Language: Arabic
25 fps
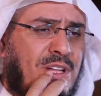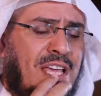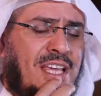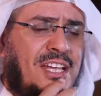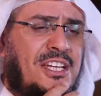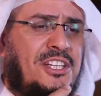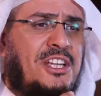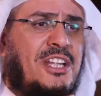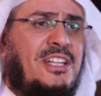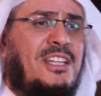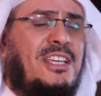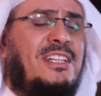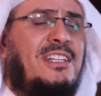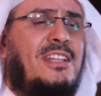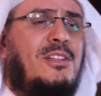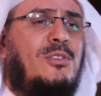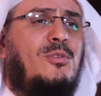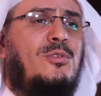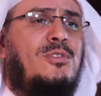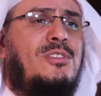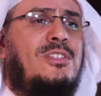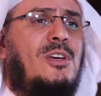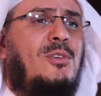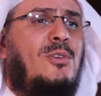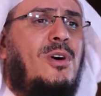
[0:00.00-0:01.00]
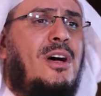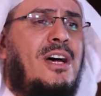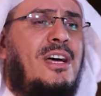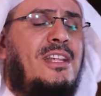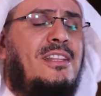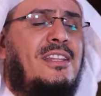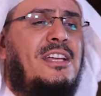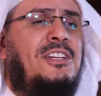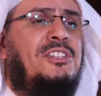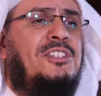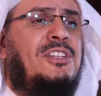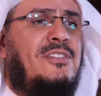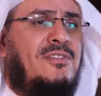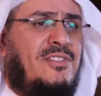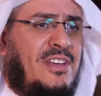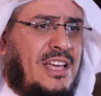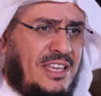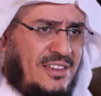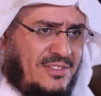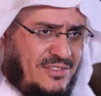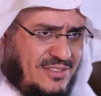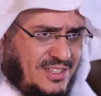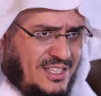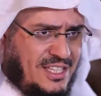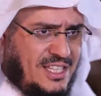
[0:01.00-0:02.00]
أي شديدة السواد
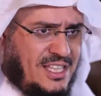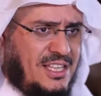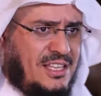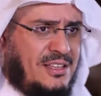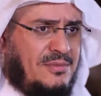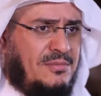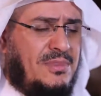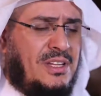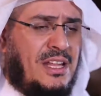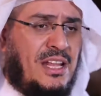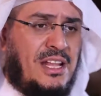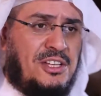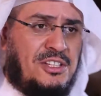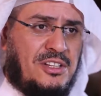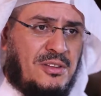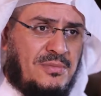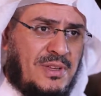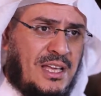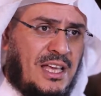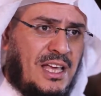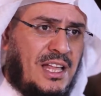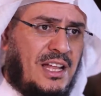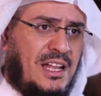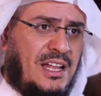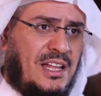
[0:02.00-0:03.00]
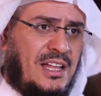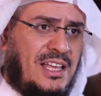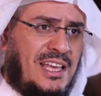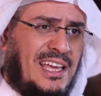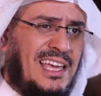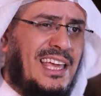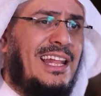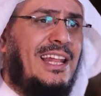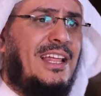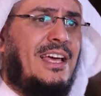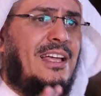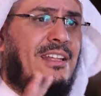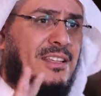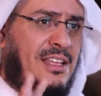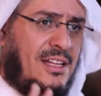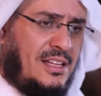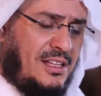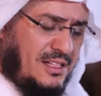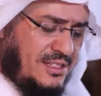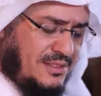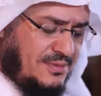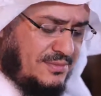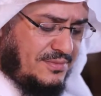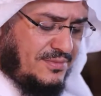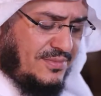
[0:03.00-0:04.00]
الشفايف من الجمال خلقة
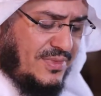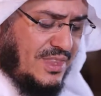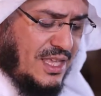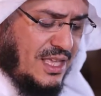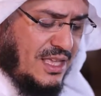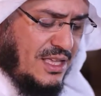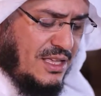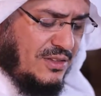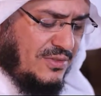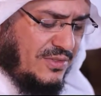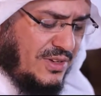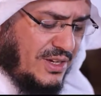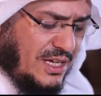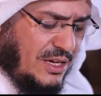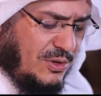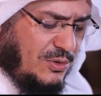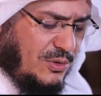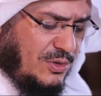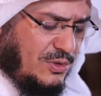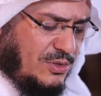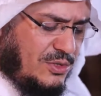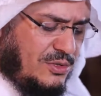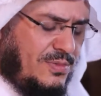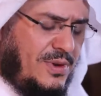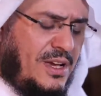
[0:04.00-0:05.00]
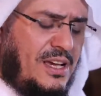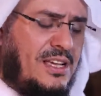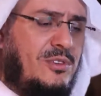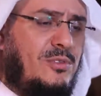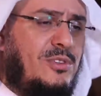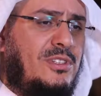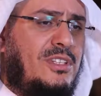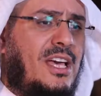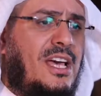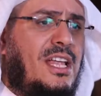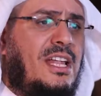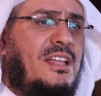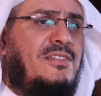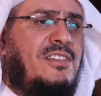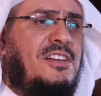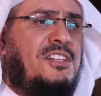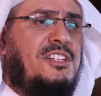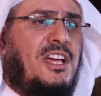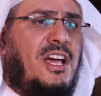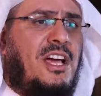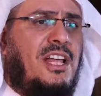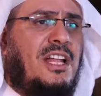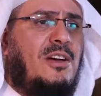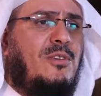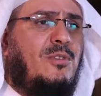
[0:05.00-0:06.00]
فقوله سبحانه وتعالى
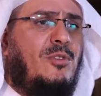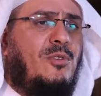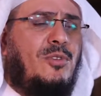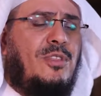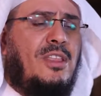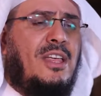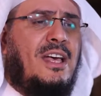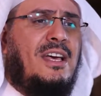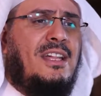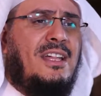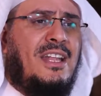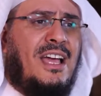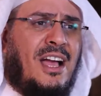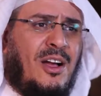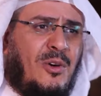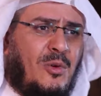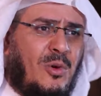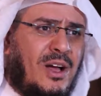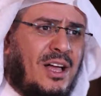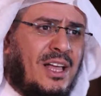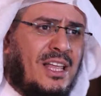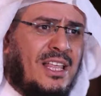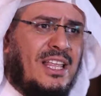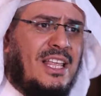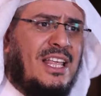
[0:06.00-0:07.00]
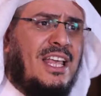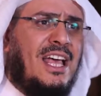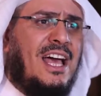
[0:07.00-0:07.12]
فجعله غثاء أحوى